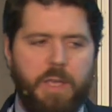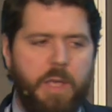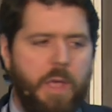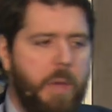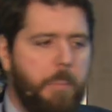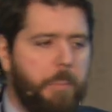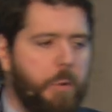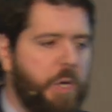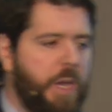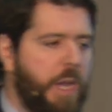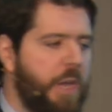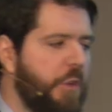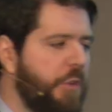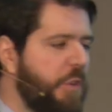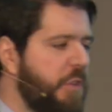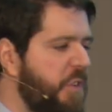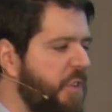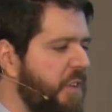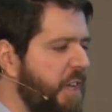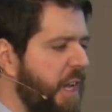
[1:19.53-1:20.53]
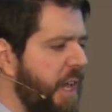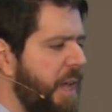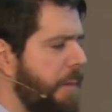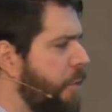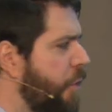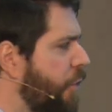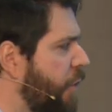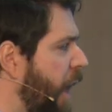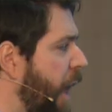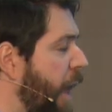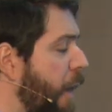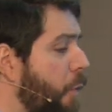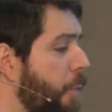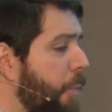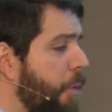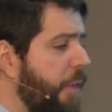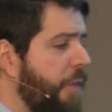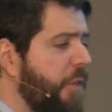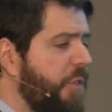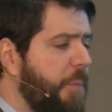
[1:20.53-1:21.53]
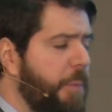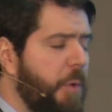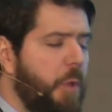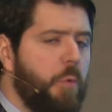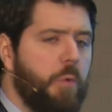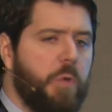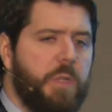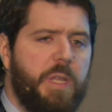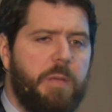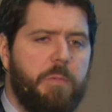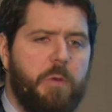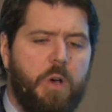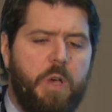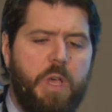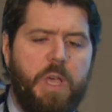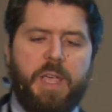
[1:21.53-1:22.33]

Porque nosotros creemos que un proceso productivo